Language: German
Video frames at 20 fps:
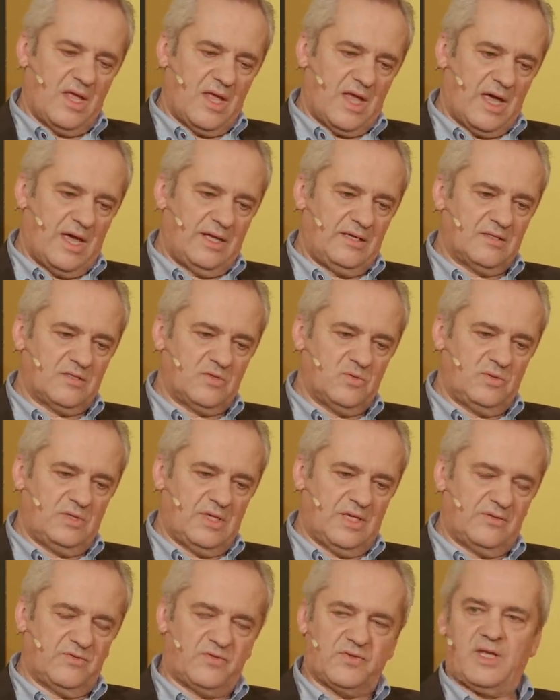einen
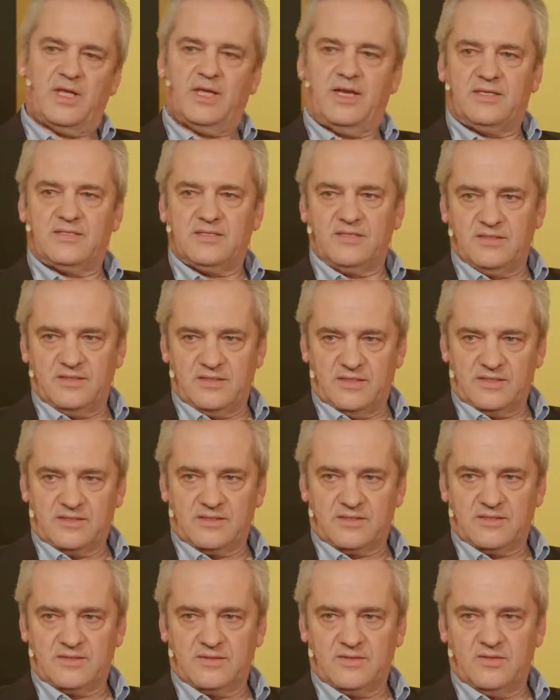sogenannten Freiheitsindex.